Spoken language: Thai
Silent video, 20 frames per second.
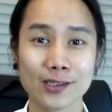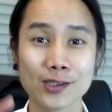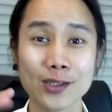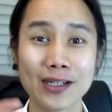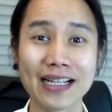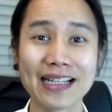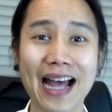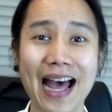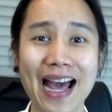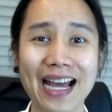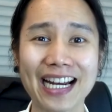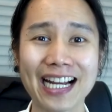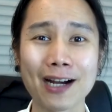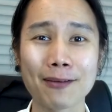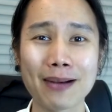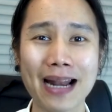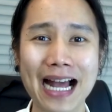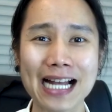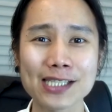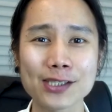ส่วนในไทยนะครั
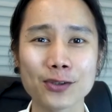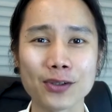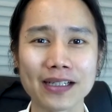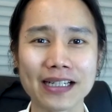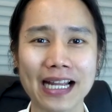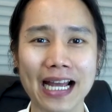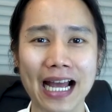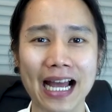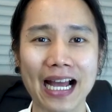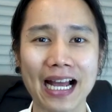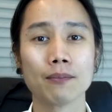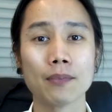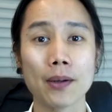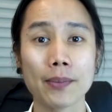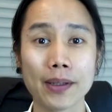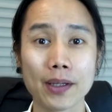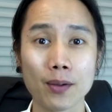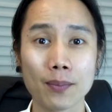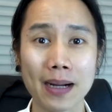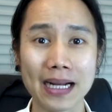บล่าสุดเนี่ยบาร์
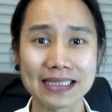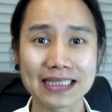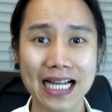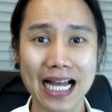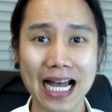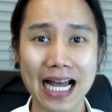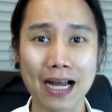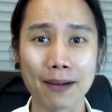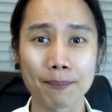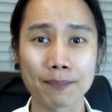บีคิวพาซา